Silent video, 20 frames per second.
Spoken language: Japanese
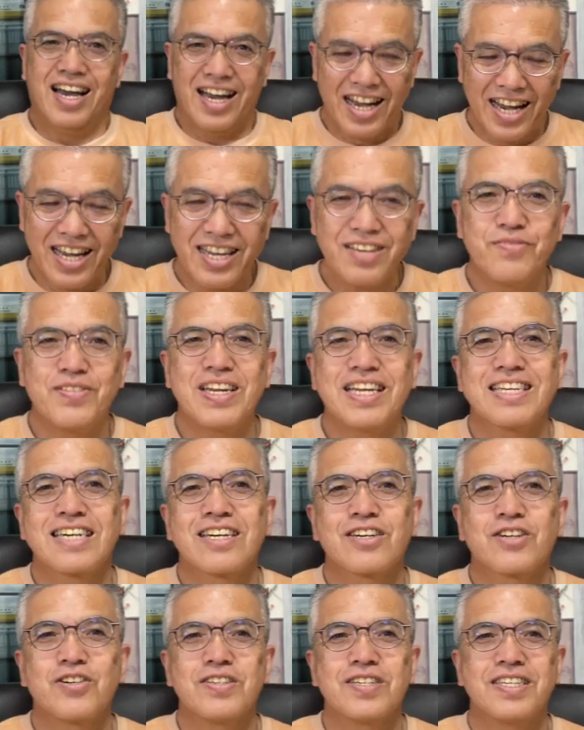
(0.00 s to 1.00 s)
はい、皆さ
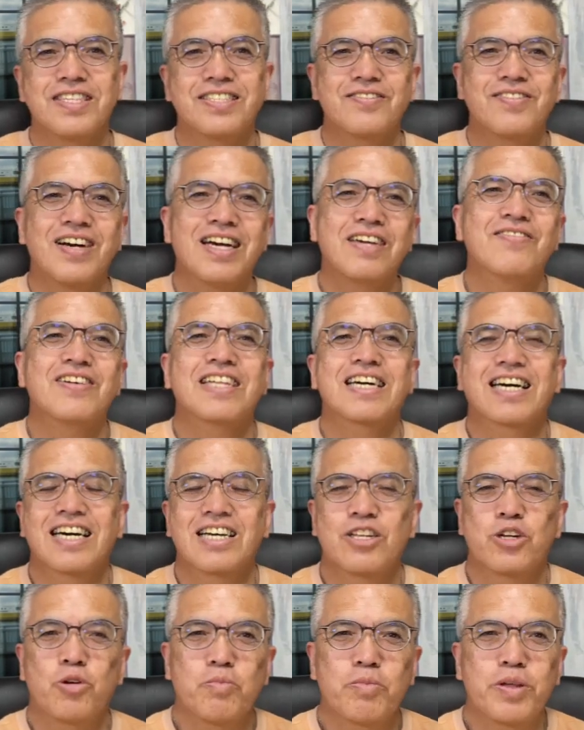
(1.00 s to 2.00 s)
んこんにちは。今だか
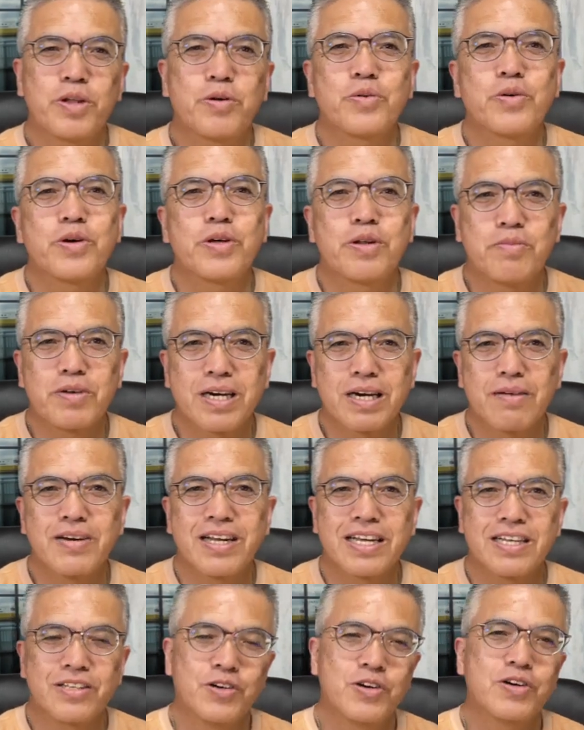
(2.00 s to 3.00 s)
らのんびる
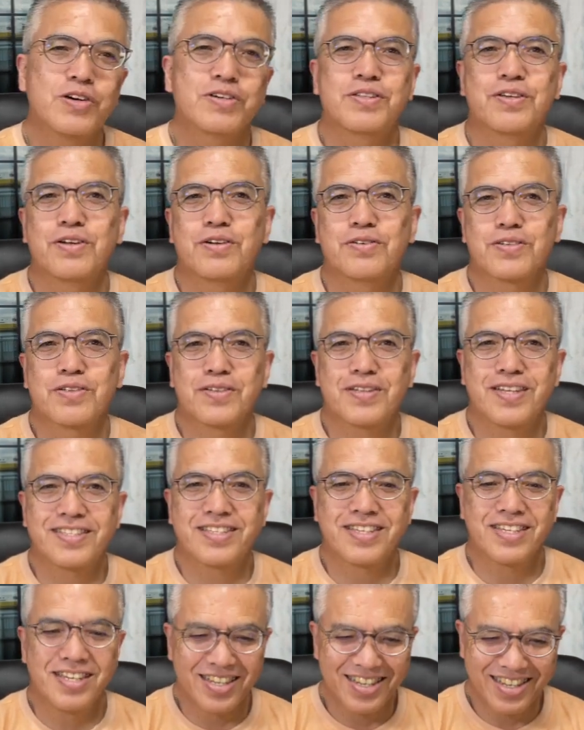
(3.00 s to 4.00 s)
フィルムカメラのひとりほどで
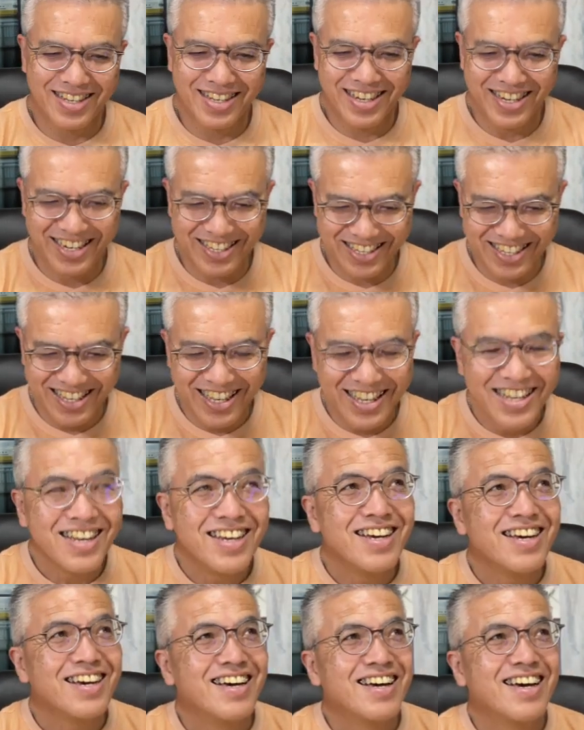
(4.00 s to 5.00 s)
す。はい、
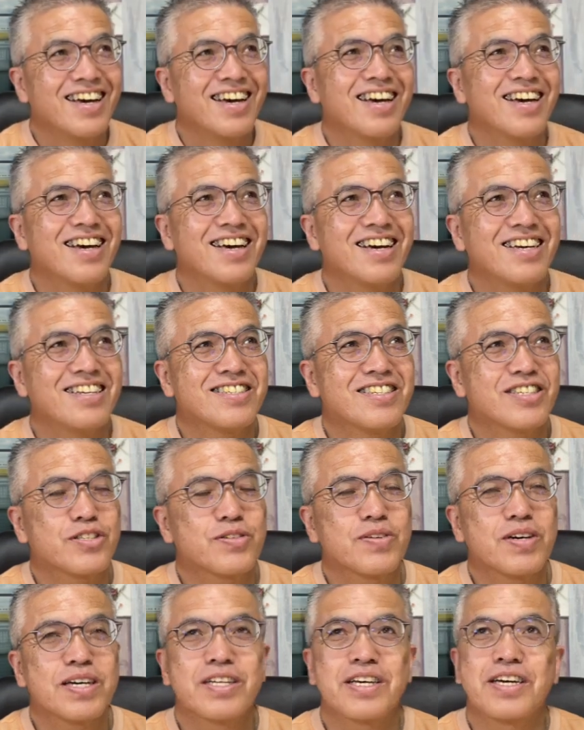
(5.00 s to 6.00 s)

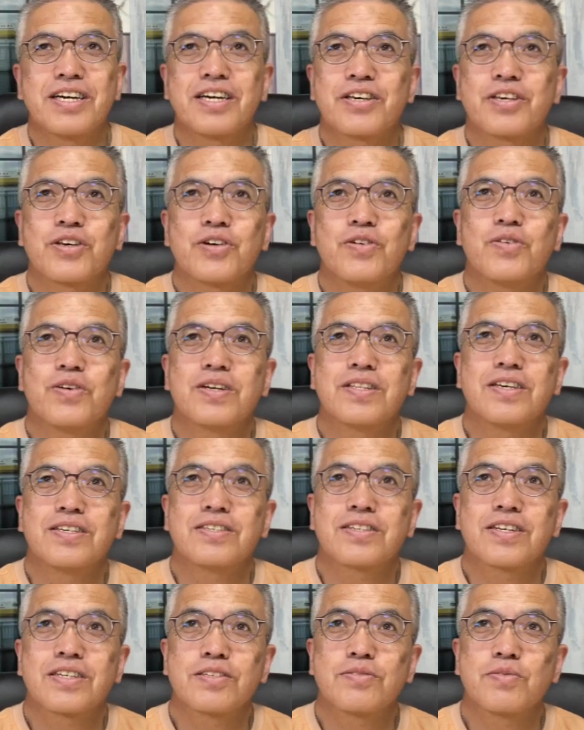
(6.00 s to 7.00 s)
実はね、今日はね、
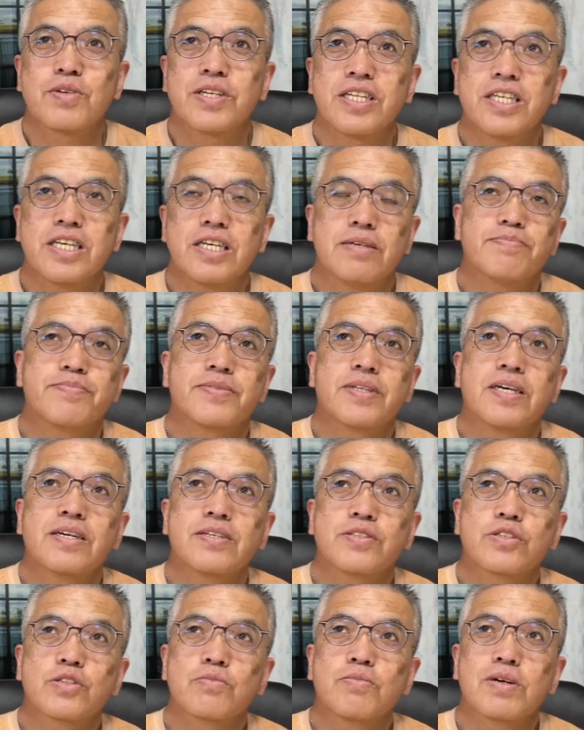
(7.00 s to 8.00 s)
久しぶりに
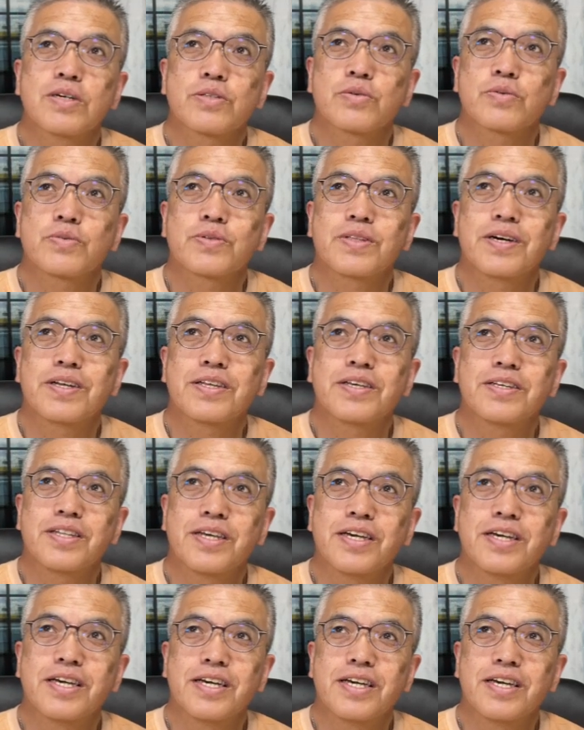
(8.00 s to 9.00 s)
妻と2人
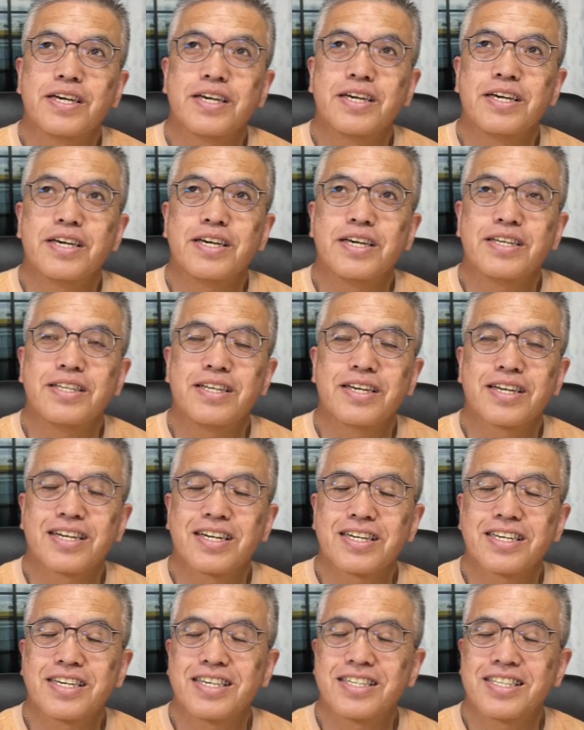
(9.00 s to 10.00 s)
で、出
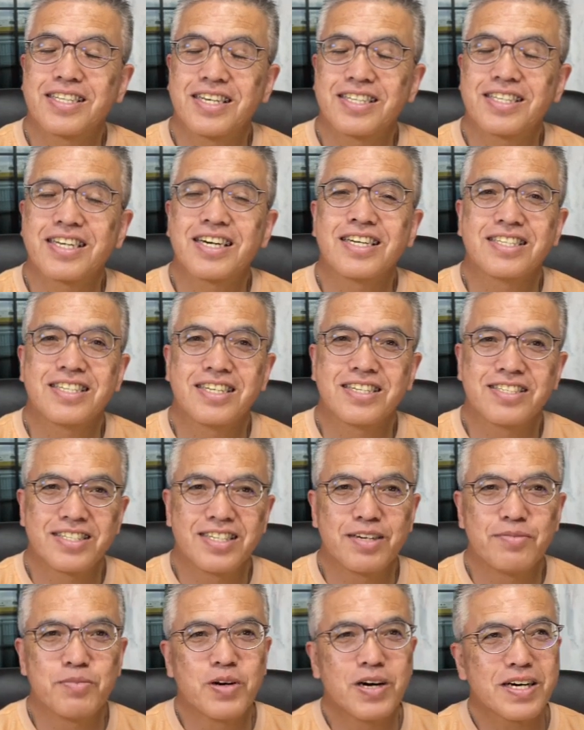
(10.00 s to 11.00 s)
かけてたんです
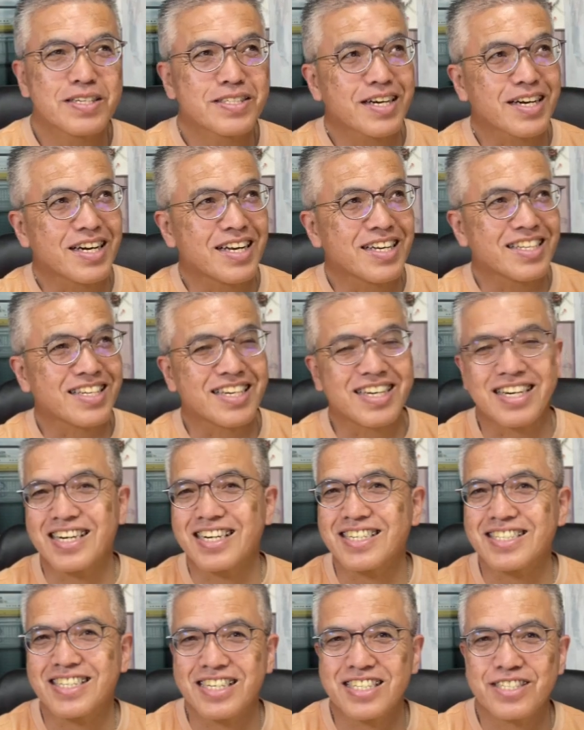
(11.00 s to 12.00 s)
ね。もう朝から出か
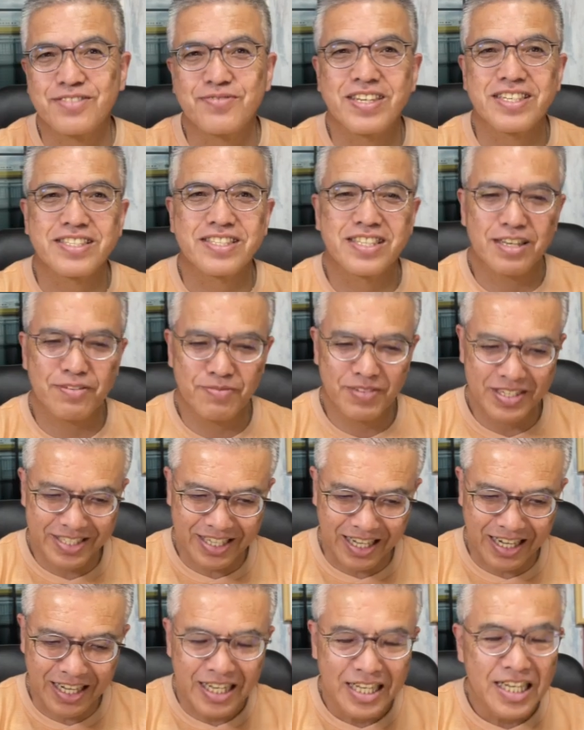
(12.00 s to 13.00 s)
けてしまっていまし
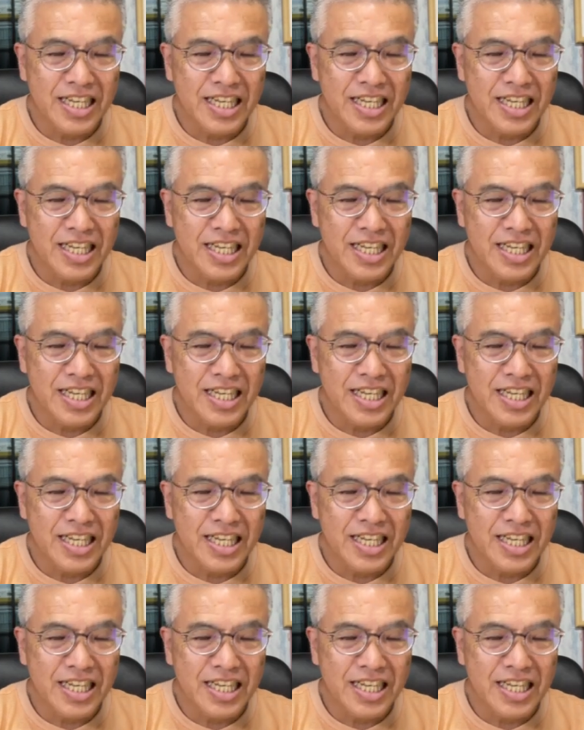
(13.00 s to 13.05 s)
た。